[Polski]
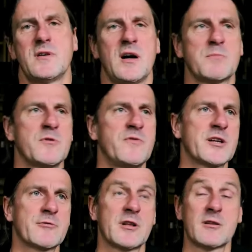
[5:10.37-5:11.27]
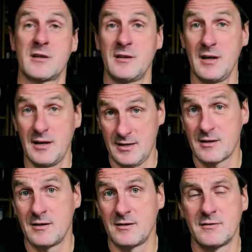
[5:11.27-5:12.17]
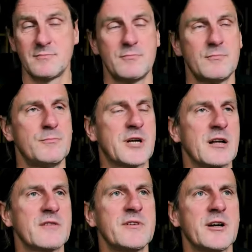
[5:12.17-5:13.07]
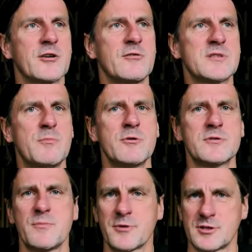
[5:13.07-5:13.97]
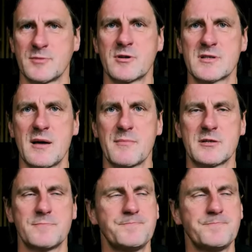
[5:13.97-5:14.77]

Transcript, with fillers: Albo wygrał na loterii, a jego brat wynajął zabójcę po to, żeby go zabić.